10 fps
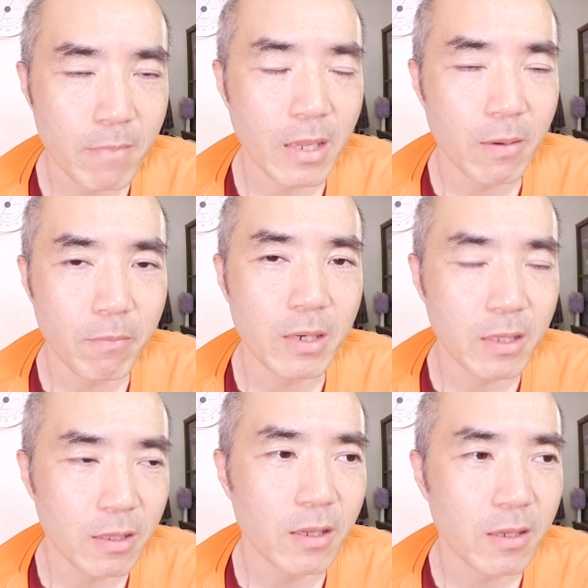あんま
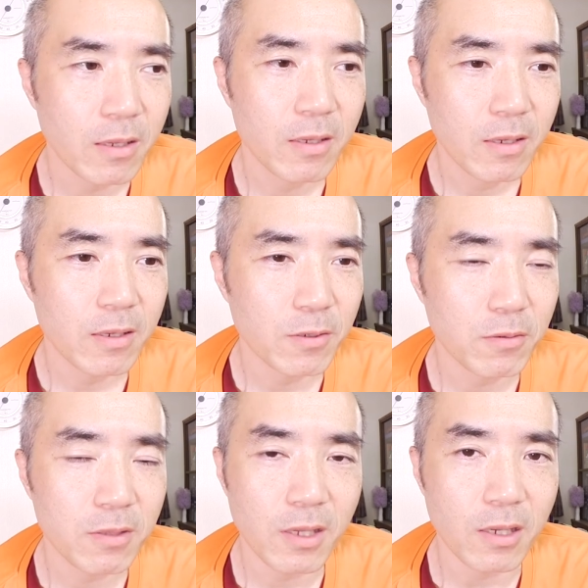りね、良
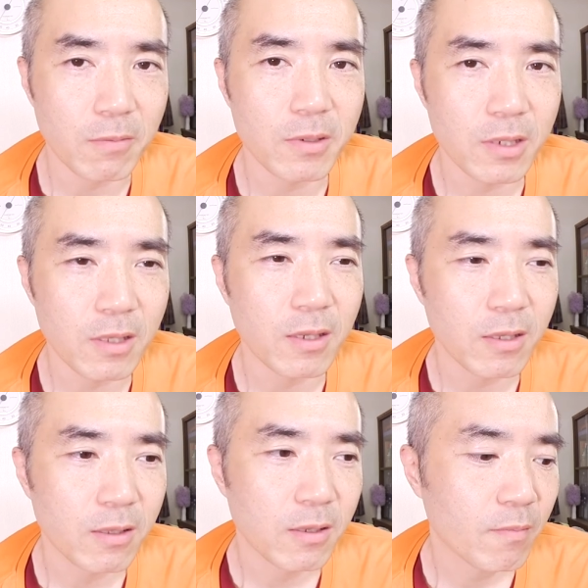くないかもしれない。
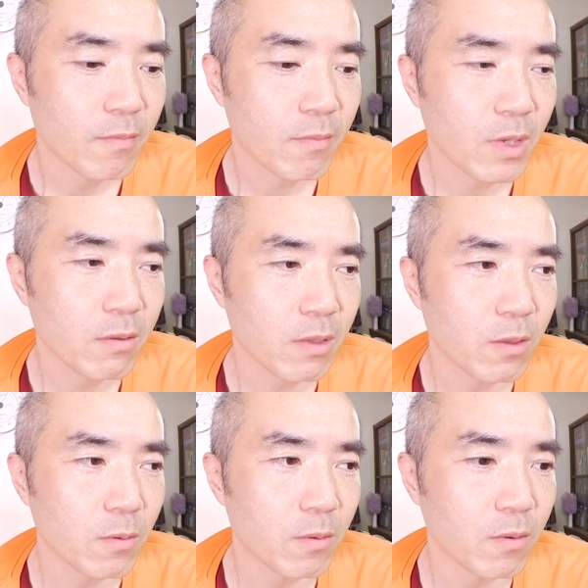まあそんな
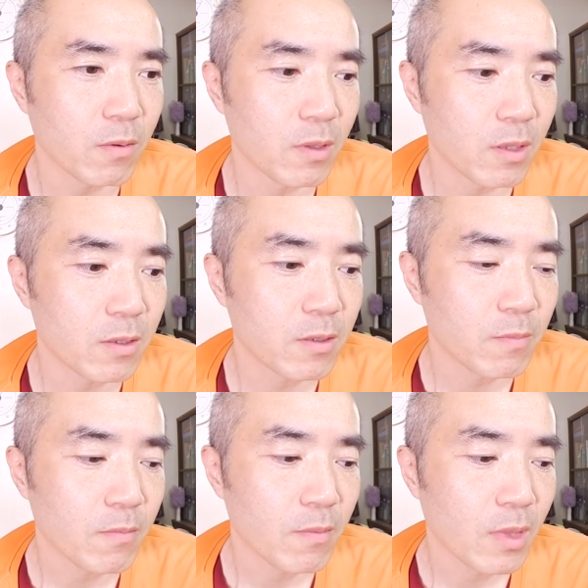ところで
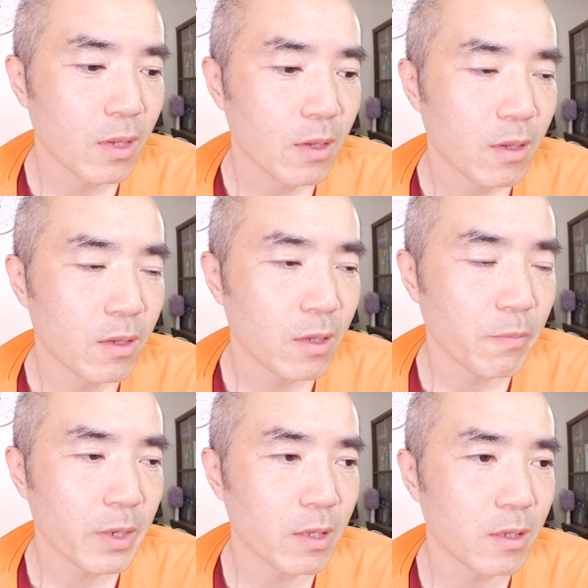す。
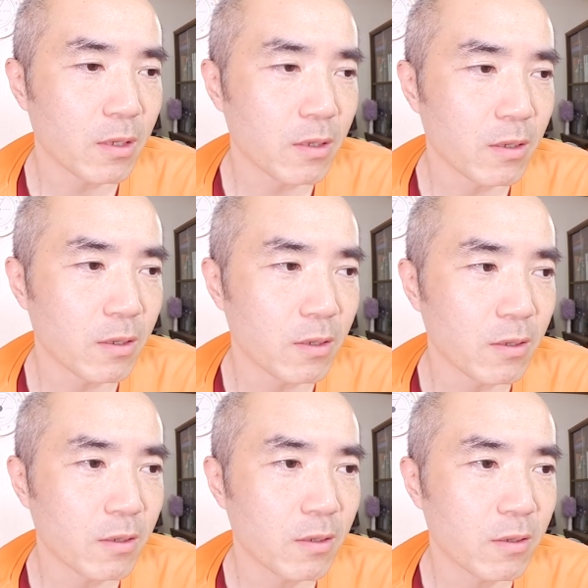やっぱ
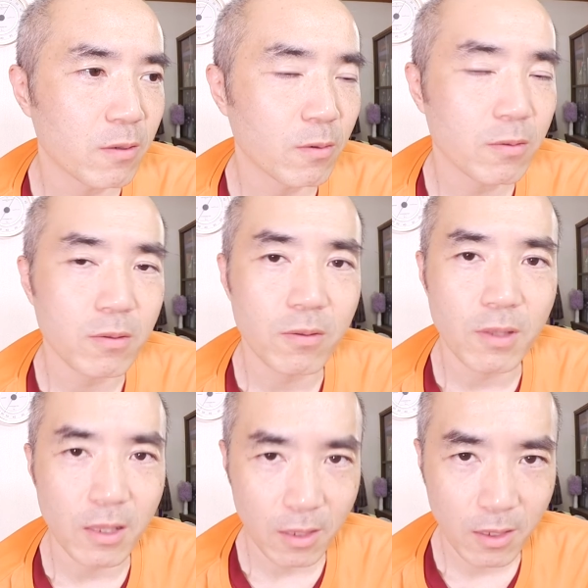りヨーグルト
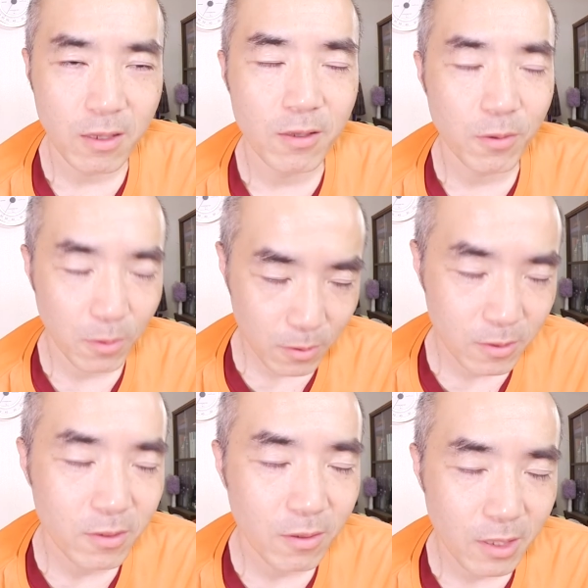だね。
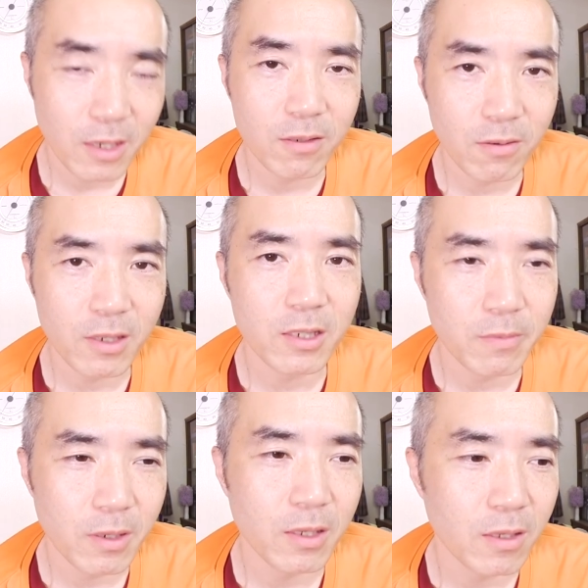ヨーグルトでやるのが一
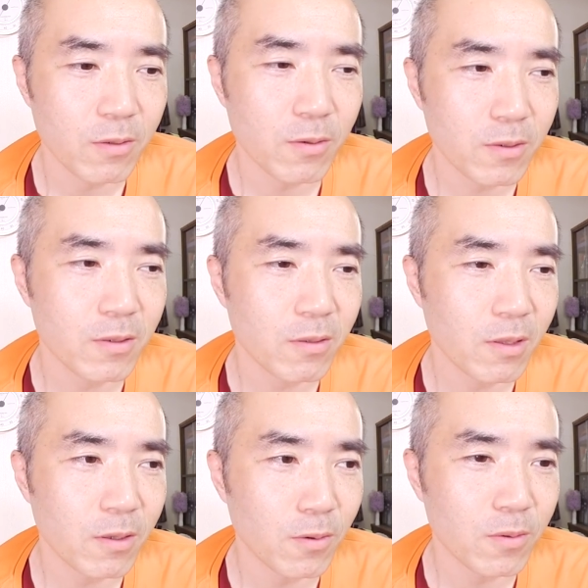番いい。ヨーグルト
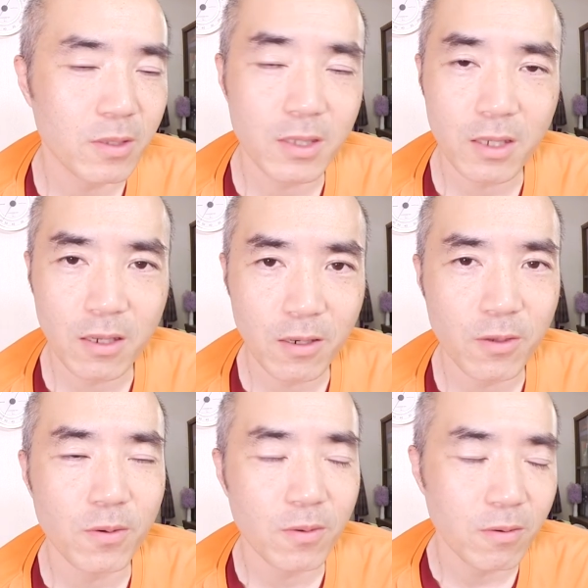で極地減
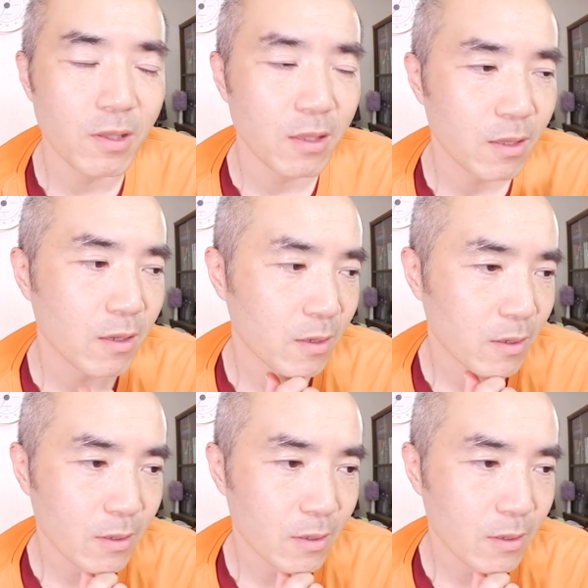量法だね。